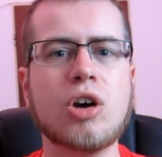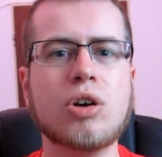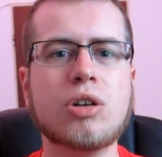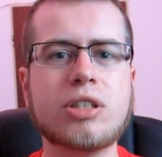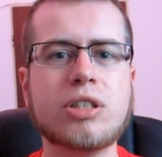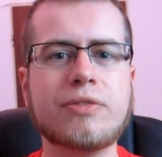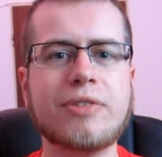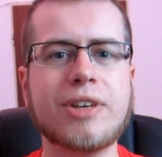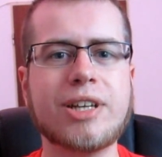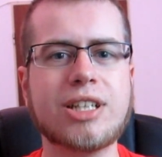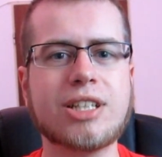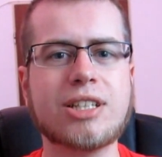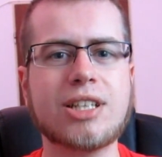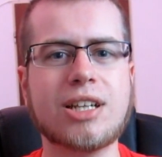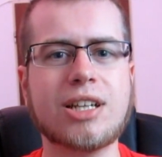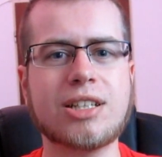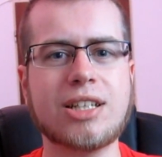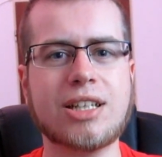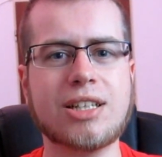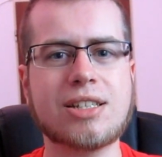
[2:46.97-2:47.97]
Und die werde ich
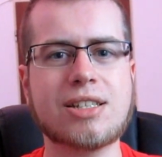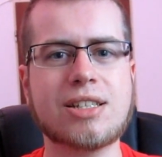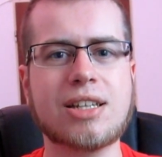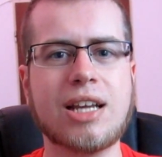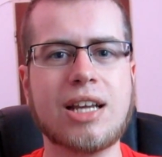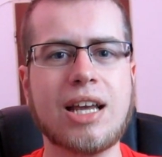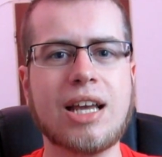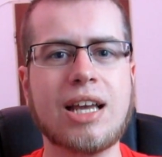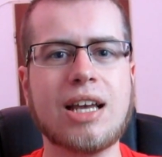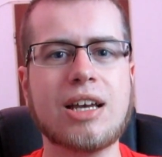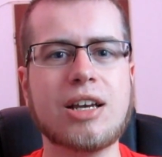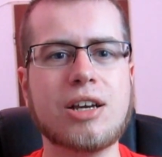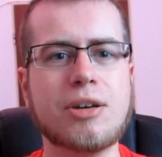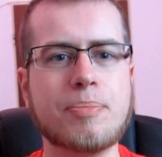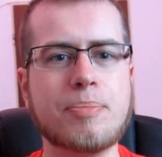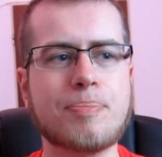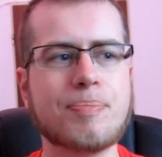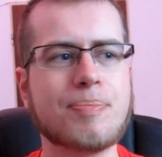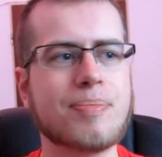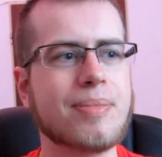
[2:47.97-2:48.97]
dann jetzt,
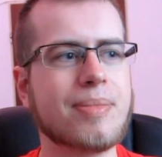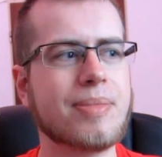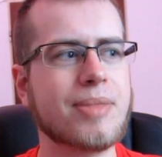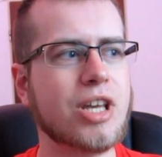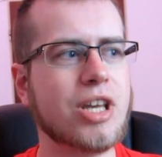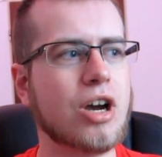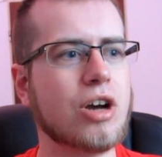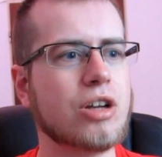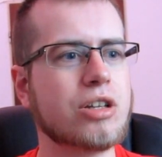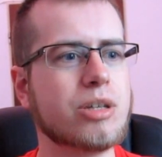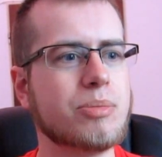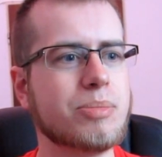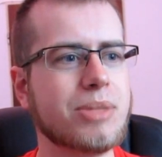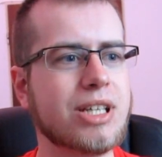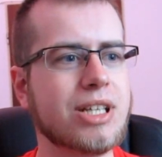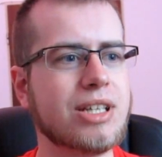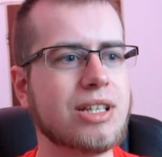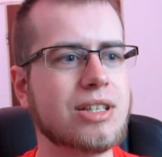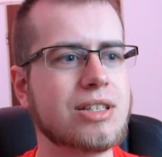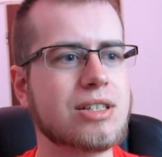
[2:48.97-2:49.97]
ähm, ja,
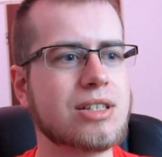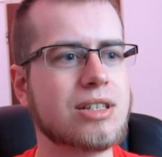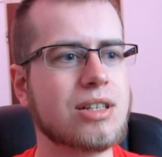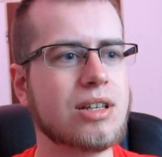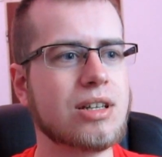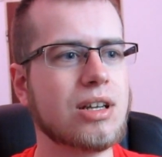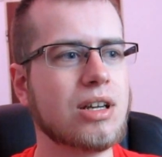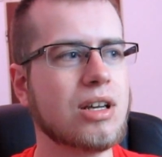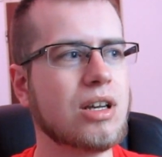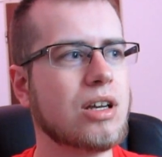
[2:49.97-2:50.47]
demnächst,